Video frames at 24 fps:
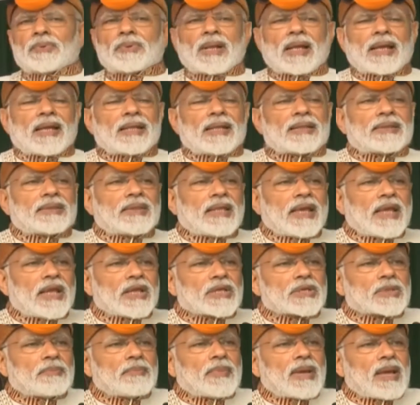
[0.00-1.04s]
पूरे
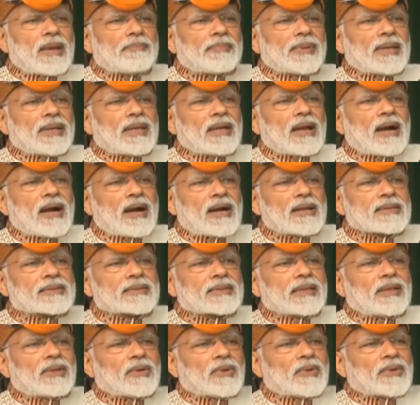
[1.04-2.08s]
देश में भी
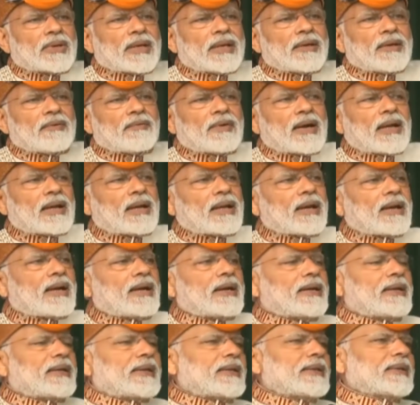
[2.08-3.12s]
हासिल होने
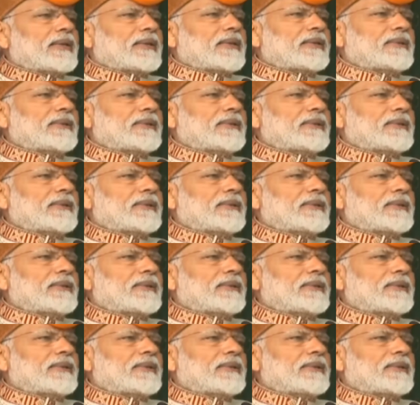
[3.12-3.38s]
वाला है